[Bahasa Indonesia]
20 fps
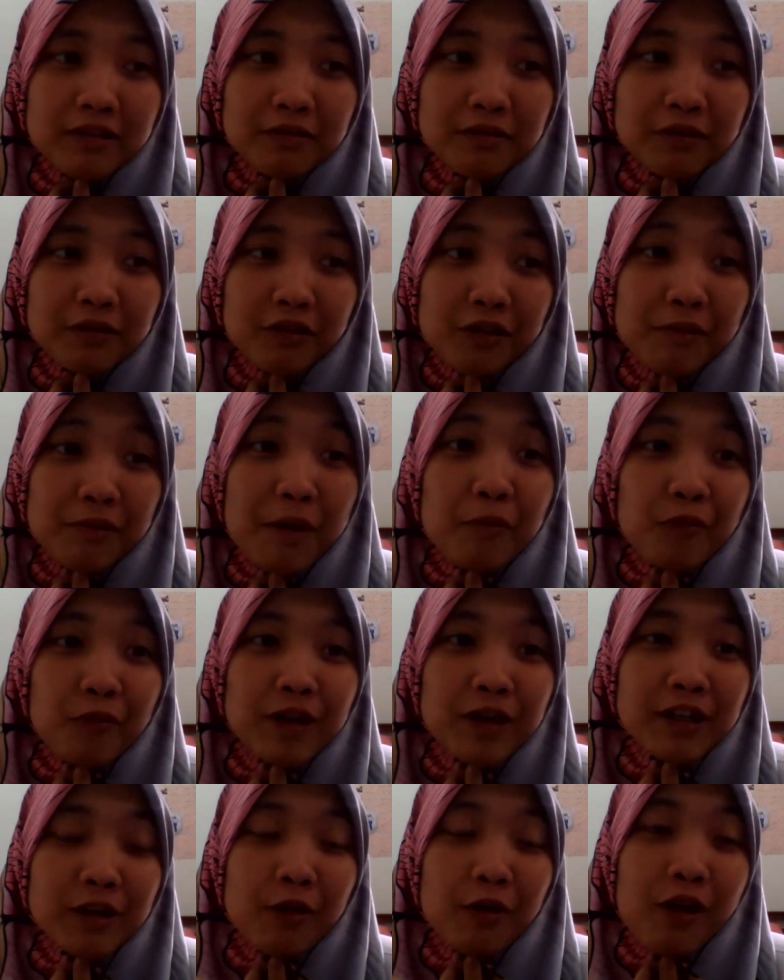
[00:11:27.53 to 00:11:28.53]
untuk
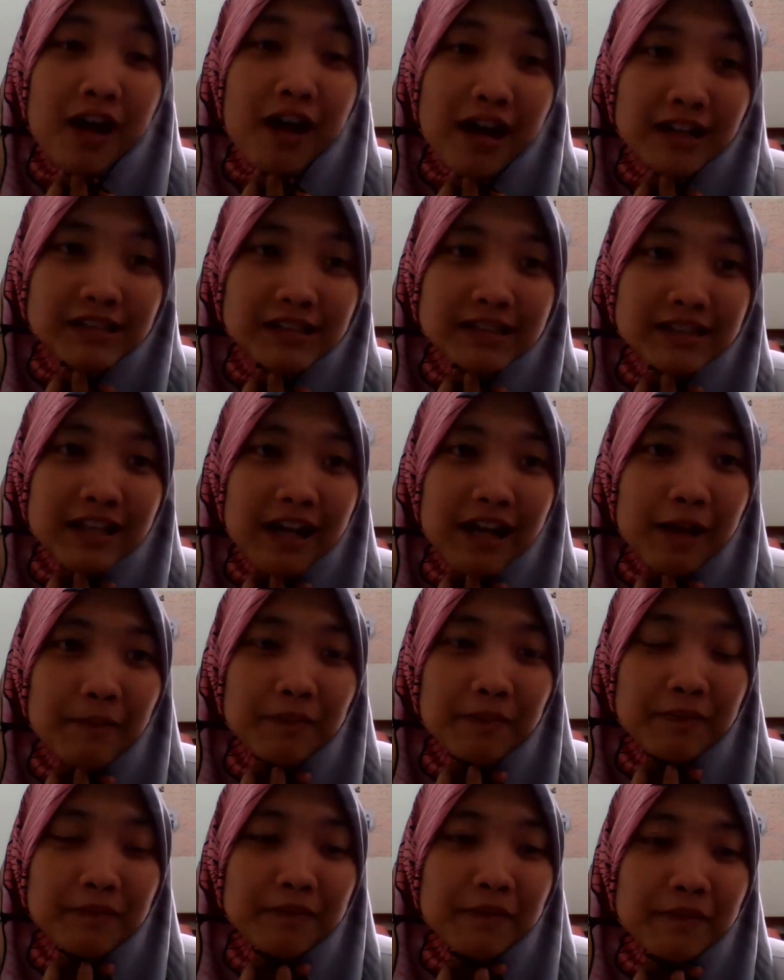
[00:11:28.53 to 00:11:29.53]
kemampuan koas
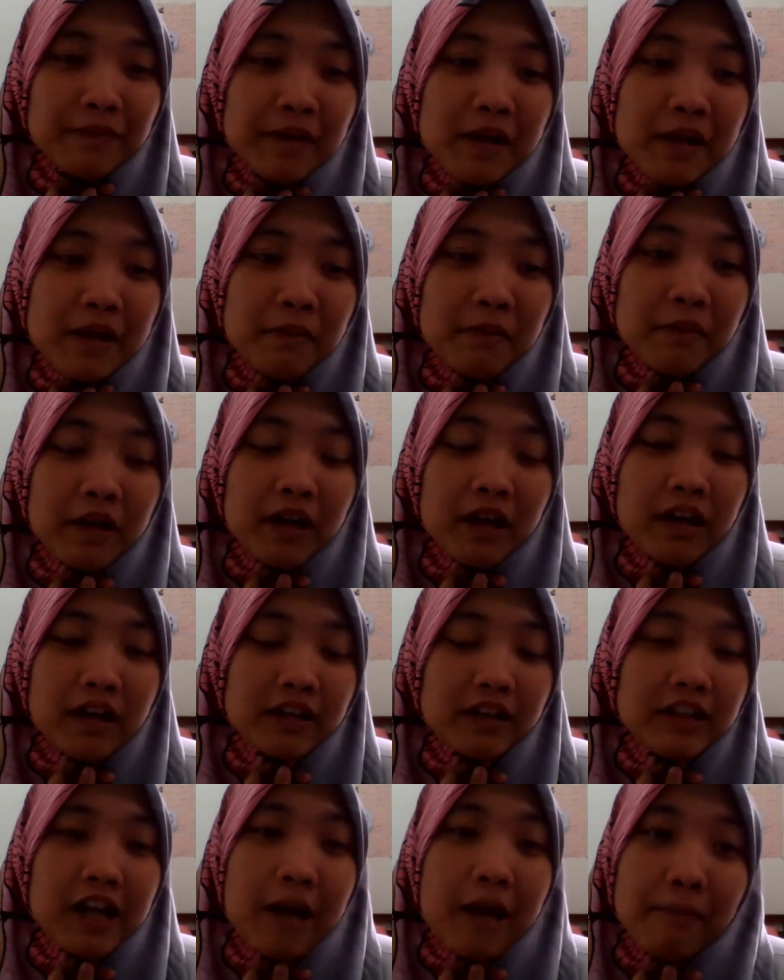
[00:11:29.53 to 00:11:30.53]
dalam uh,
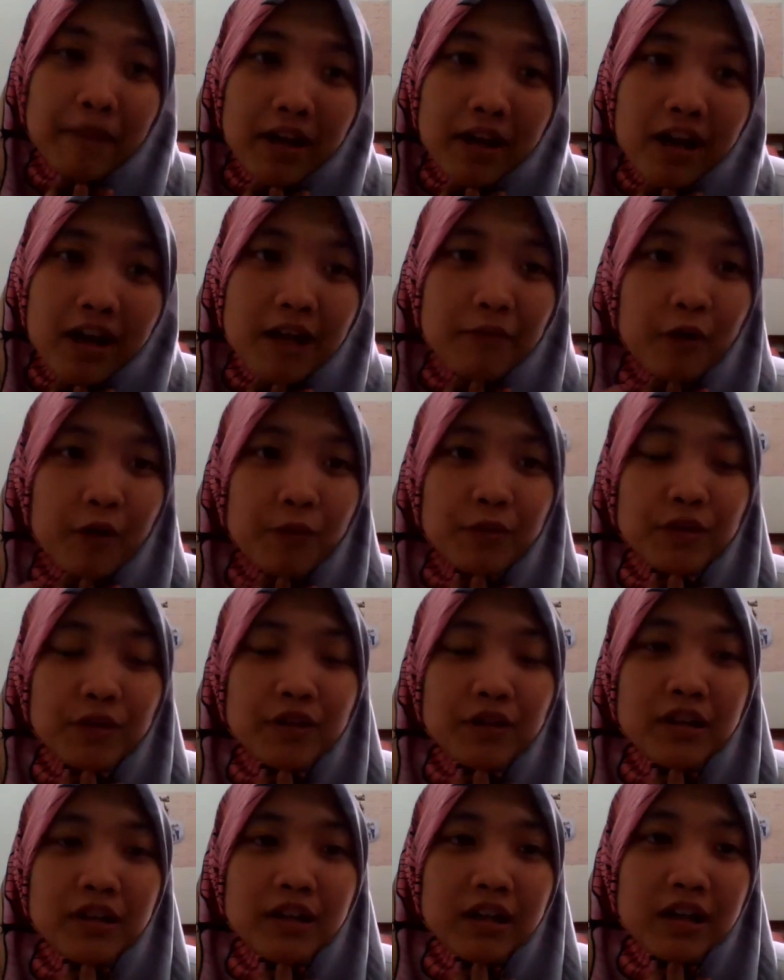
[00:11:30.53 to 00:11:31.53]
keterampilan
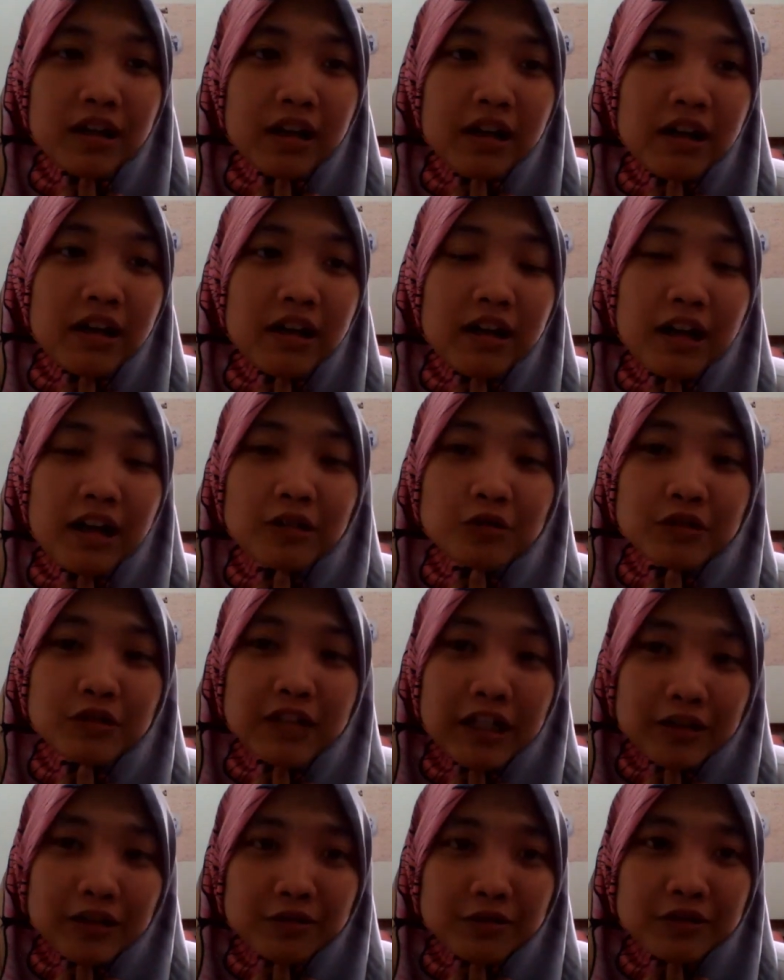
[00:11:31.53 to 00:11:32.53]
maupun eh,
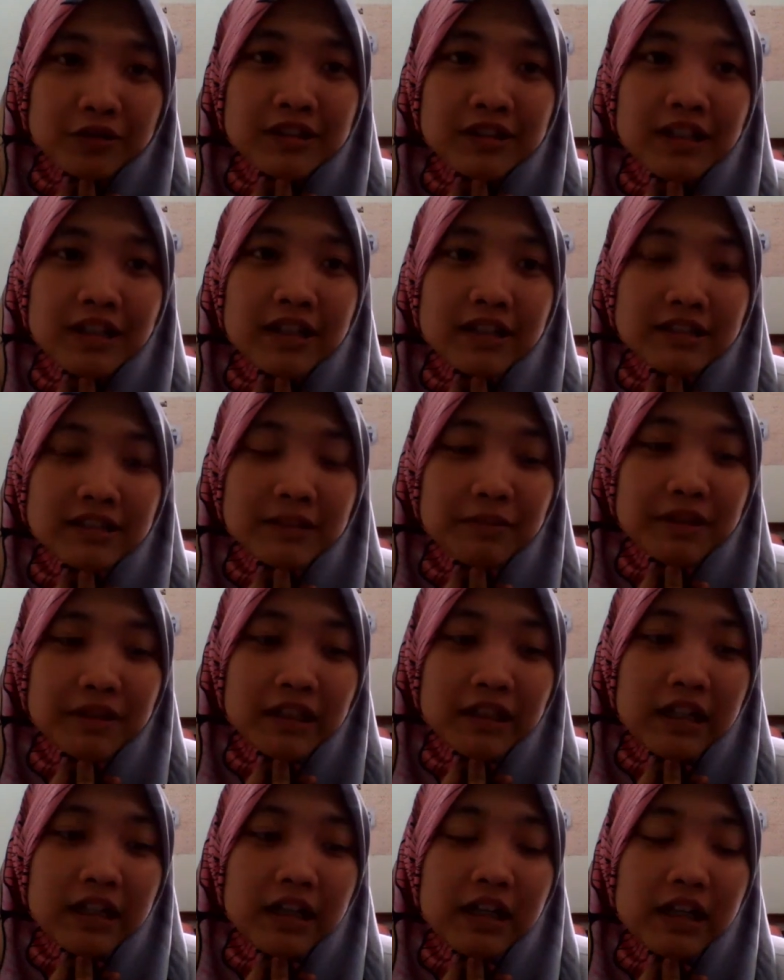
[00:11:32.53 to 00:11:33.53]
kasus-kasus uh,
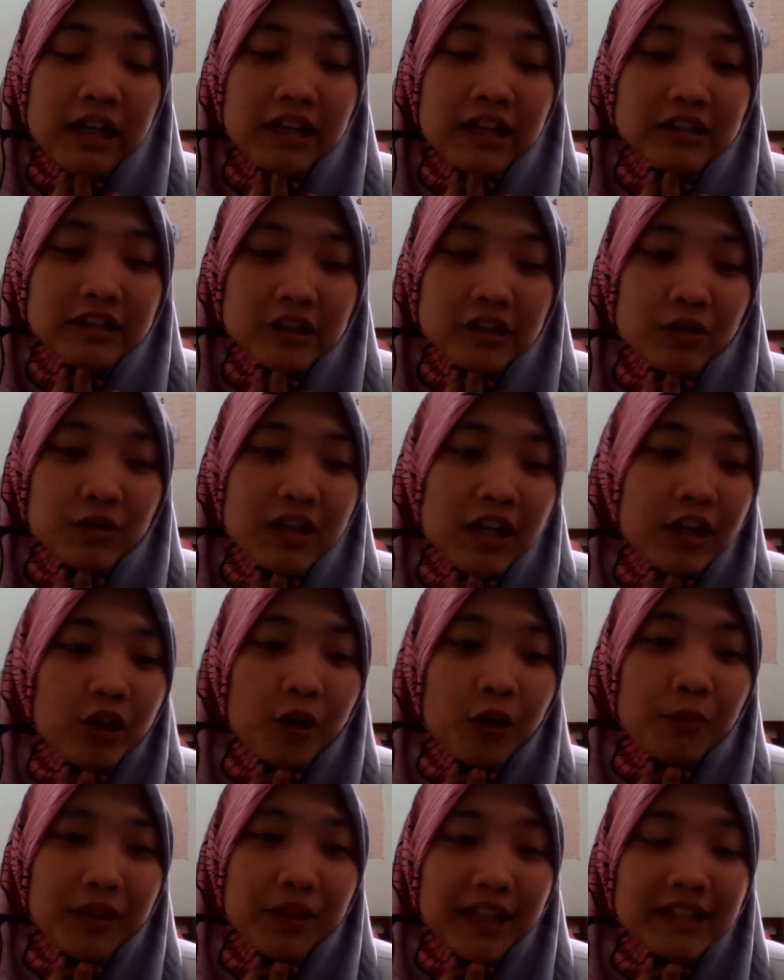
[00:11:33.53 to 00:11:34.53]
seperti uh, yang sesuai dengan
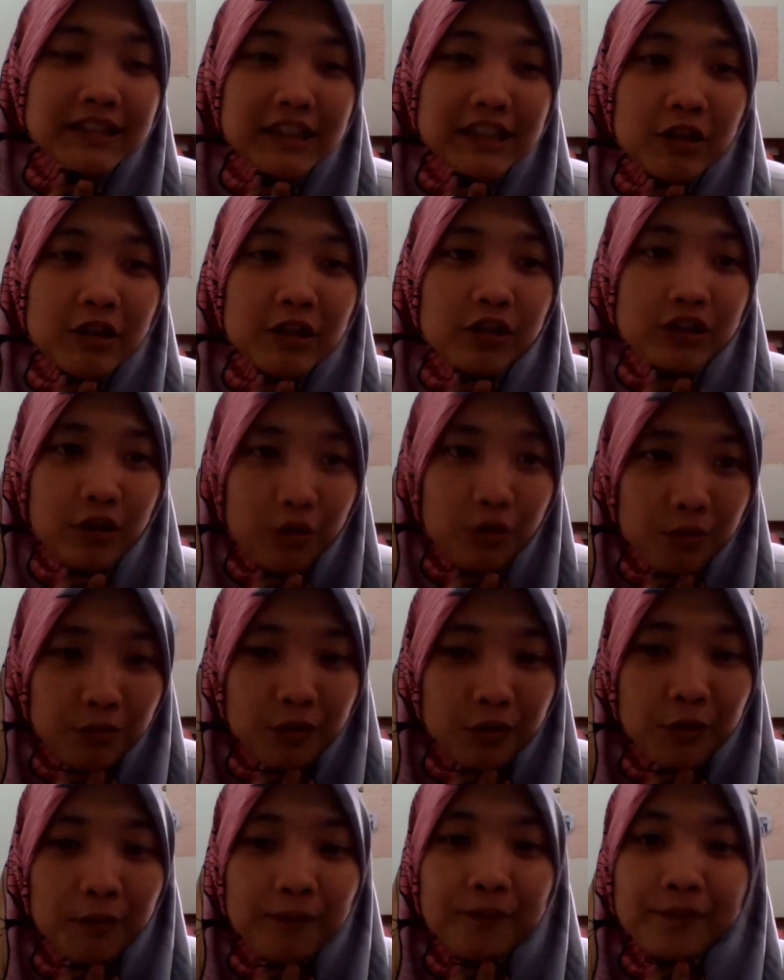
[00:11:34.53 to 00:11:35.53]
kompetensi dokter
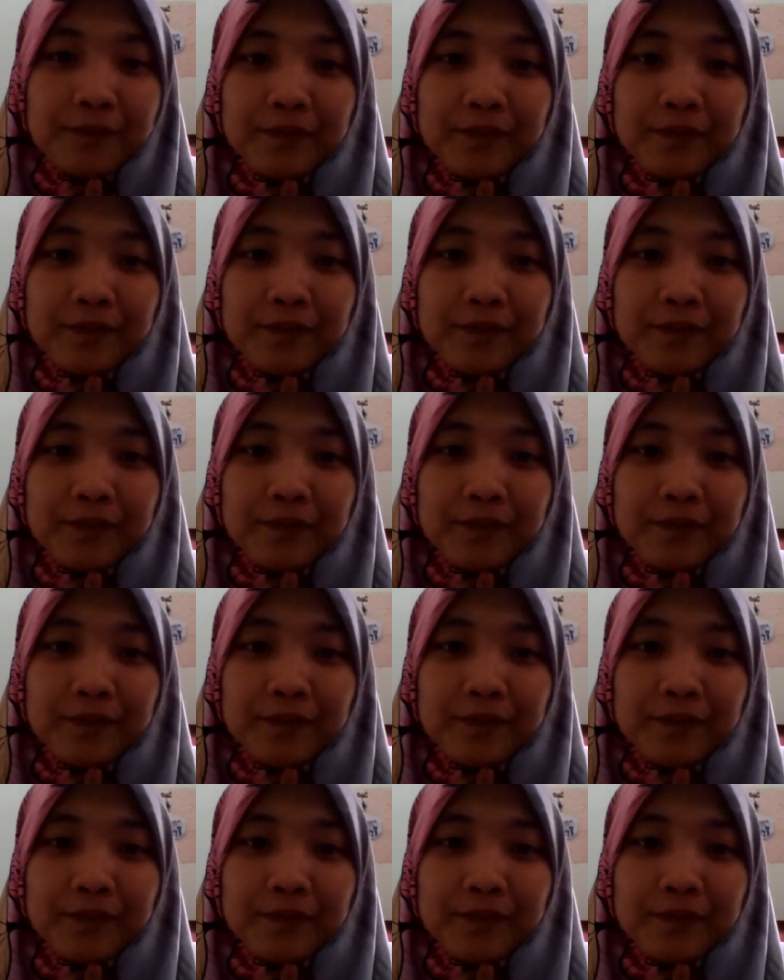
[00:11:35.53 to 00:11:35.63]
umum.